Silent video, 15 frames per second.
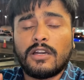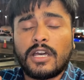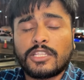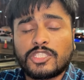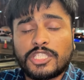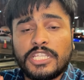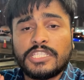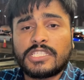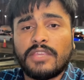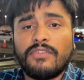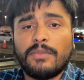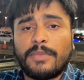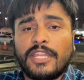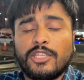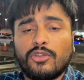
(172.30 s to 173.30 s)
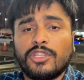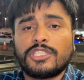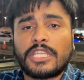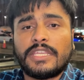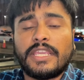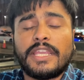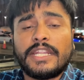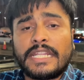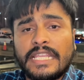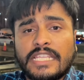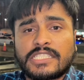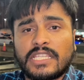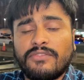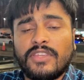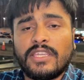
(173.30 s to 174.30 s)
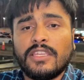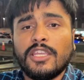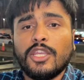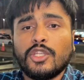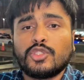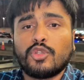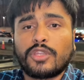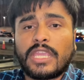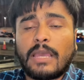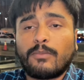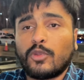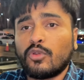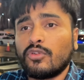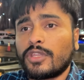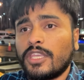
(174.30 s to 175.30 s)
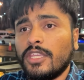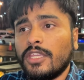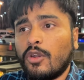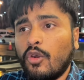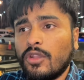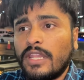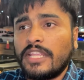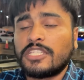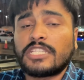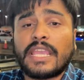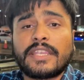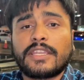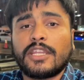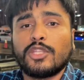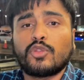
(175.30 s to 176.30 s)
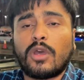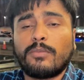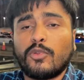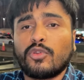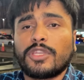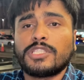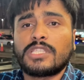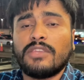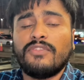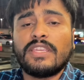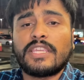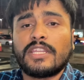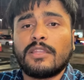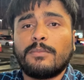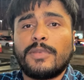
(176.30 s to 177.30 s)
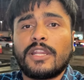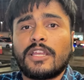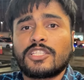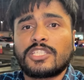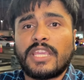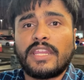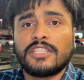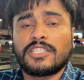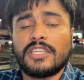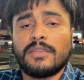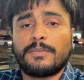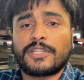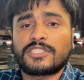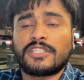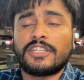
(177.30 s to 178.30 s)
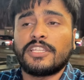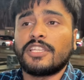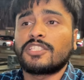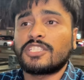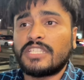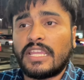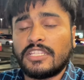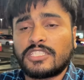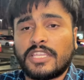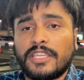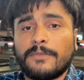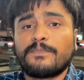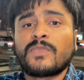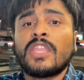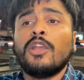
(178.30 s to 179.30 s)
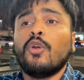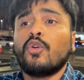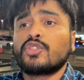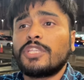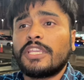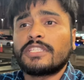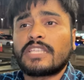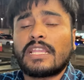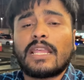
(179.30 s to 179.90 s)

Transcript: अच्छी सीवी बनी होनी चाहिए ए टी एस जो कि आप लोगों की ऑनलाइन चेक करें तो आप लोगों की सी के नंबर अच्छे आने चाहिए परसेंटेज अच्छी आनी चाहिए उसी के साथ